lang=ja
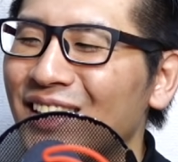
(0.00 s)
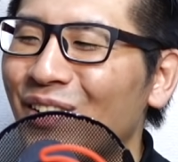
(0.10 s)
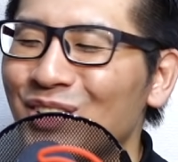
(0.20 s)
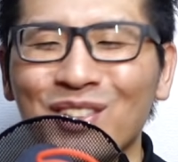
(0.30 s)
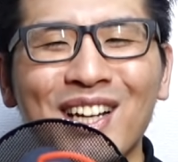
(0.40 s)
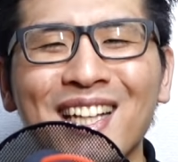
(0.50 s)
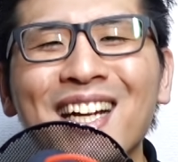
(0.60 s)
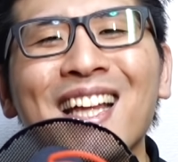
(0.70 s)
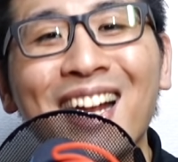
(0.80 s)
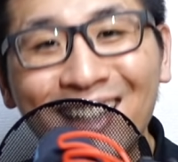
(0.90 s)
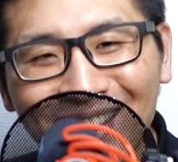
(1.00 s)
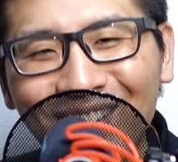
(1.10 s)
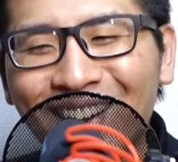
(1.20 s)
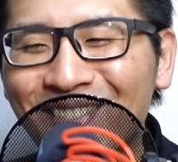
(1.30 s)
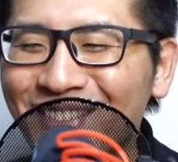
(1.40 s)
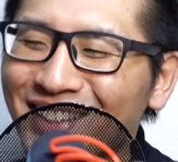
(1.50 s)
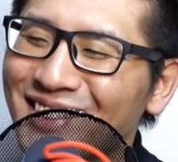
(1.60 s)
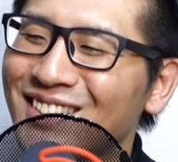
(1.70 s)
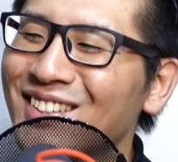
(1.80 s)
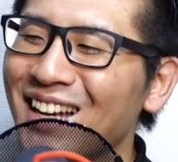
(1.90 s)
お届けできたらなと思いま
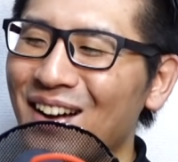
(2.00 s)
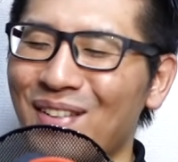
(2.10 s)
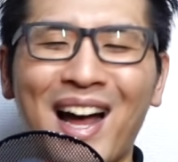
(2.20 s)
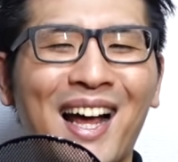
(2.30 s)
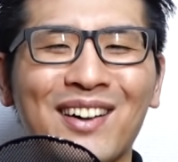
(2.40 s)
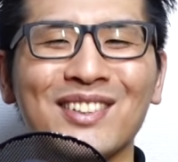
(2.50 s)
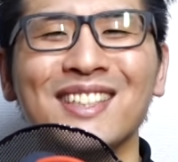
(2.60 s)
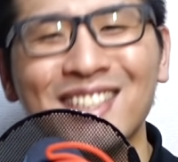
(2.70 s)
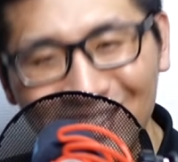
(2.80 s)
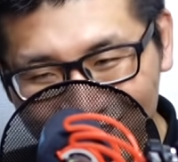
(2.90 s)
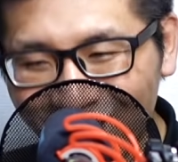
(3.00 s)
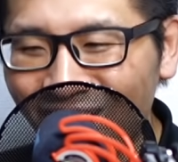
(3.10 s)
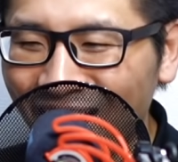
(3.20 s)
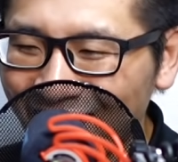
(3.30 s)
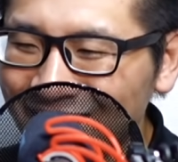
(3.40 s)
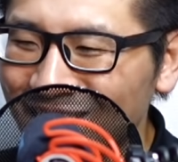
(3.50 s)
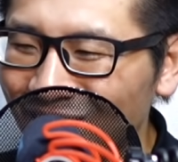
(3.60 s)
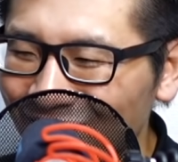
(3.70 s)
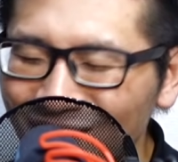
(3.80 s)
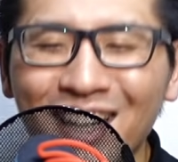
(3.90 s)
す。今回はこの D6 の話
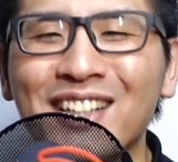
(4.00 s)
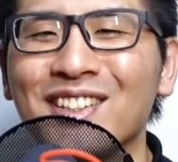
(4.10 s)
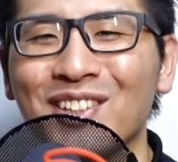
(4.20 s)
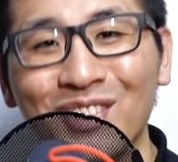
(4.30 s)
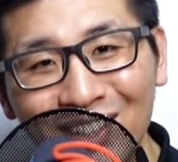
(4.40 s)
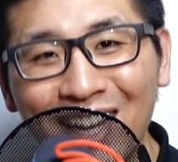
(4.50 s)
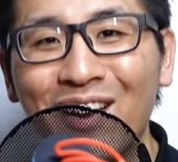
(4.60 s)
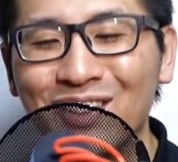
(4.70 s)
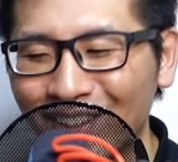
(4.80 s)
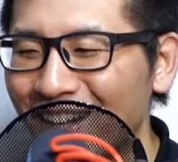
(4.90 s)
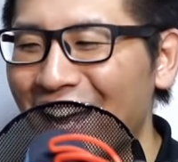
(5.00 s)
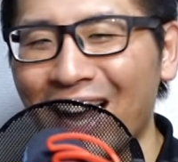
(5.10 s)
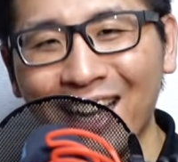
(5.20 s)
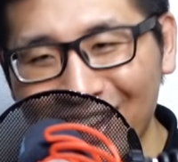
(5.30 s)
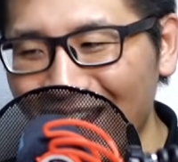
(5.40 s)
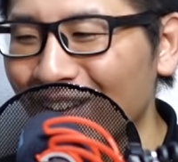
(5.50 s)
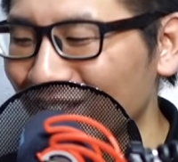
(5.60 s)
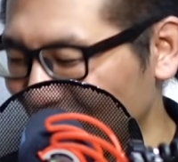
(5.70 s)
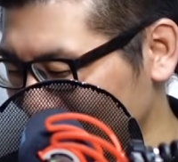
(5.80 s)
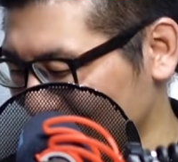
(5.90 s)
をとにかく届いたよと、開けたよ
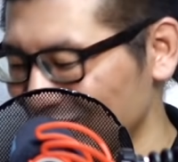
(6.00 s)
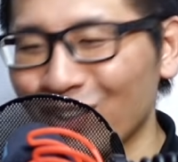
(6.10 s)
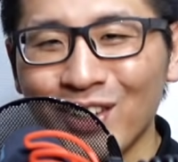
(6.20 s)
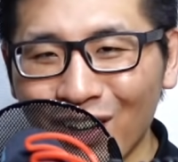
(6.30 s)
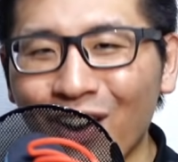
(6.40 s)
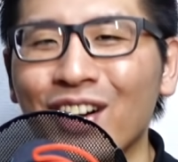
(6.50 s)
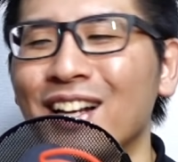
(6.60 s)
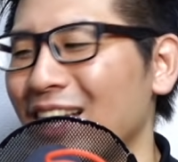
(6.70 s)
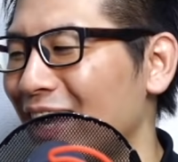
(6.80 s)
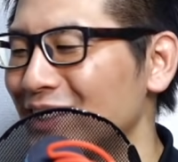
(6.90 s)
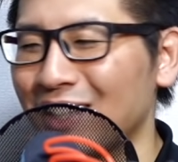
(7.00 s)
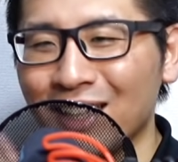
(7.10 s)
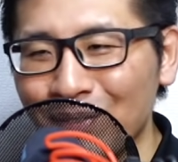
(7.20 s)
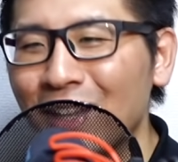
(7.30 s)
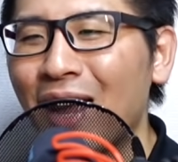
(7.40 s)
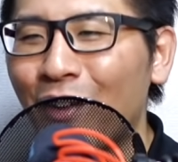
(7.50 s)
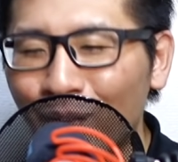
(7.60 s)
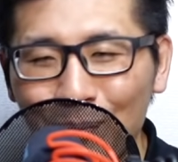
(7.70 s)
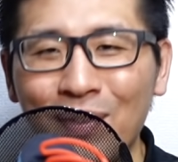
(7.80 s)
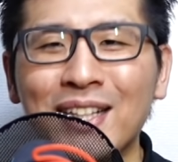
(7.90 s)
と、すごいよ、つけてみた
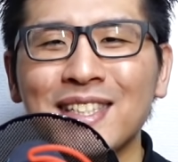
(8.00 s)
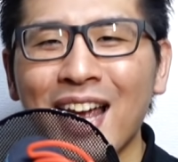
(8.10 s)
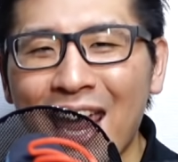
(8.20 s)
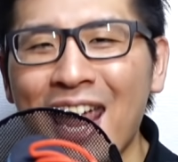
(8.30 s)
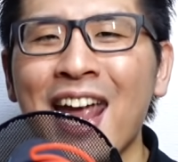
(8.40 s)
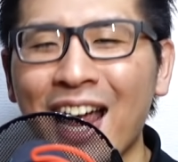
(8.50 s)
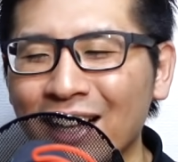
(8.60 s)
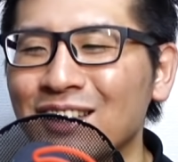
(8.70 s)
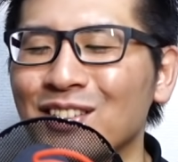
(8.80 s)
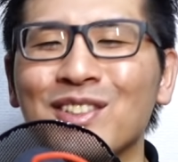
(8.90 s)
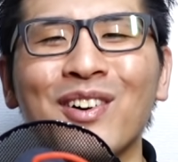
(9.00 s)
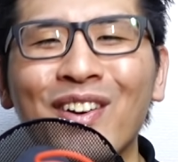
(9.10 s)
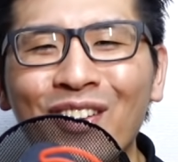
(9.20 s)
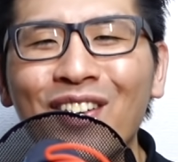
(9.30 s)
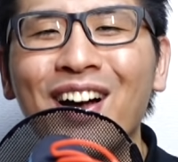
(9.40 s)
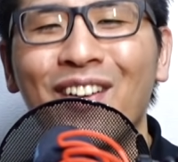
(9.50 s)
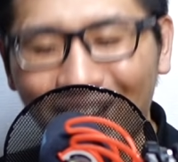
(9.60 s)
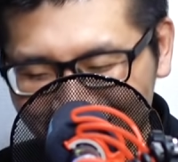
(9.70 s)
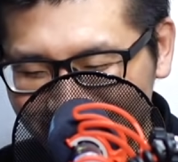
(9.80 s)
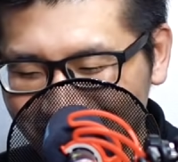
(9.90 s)
よ、めっちゃええやんっていうところをお
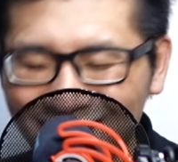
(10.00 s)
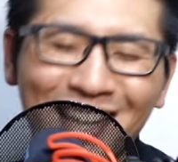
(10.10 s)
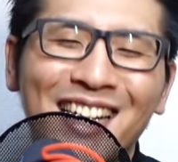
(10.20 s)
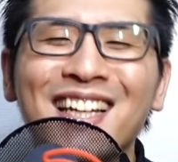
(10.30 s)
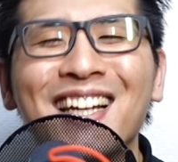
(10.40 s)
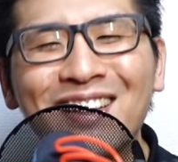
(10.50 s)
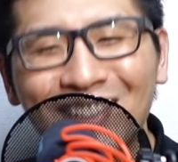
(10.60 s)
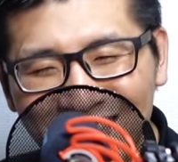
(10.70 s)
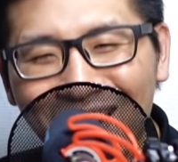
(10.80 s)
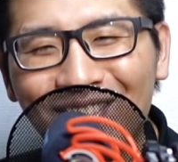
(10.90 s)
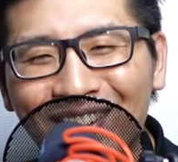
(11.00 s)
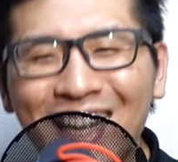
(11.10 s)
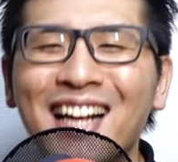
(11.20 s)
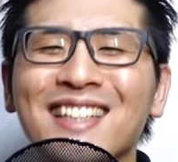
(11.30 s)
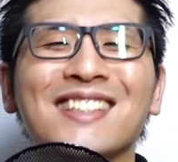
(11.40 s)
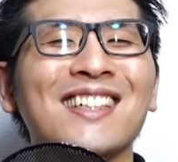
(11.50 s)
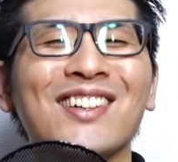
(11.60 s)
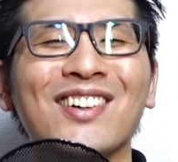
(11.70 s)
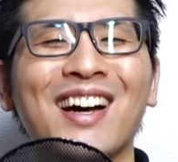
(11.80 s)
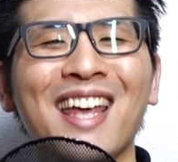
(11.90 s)
話しさせていただきました。また次
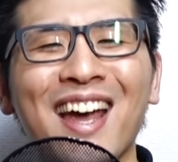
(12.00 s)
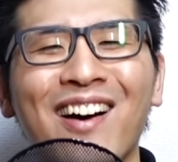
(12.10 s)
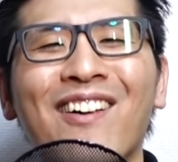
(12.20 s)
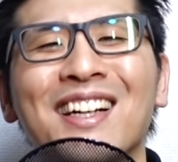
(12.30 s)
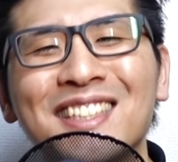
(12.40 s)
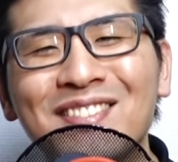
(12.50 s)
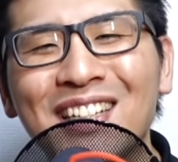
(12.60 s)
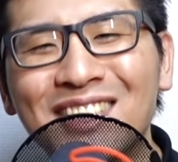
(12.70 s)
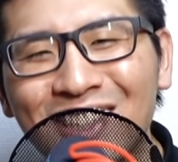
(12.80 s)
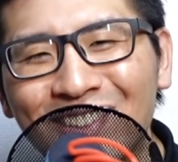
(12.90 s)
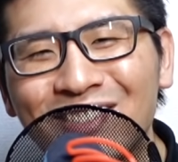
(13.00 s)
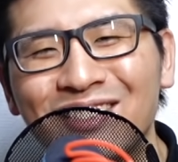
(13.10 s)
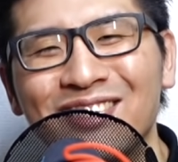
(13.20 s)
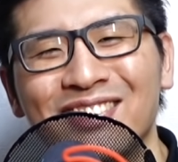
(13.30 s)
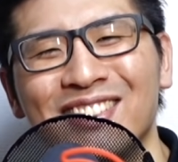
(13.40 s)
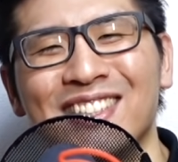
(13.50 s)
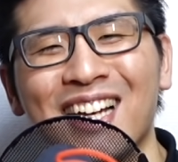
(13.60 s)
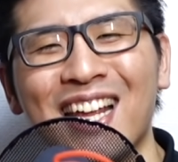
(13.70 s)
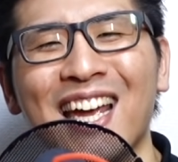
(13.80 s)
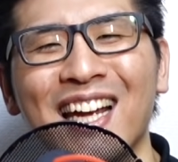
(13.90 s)
の動画でお会いしましょう。
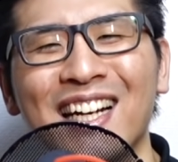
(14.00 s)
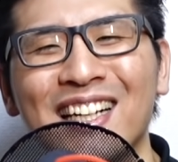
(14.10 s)
じゃあね。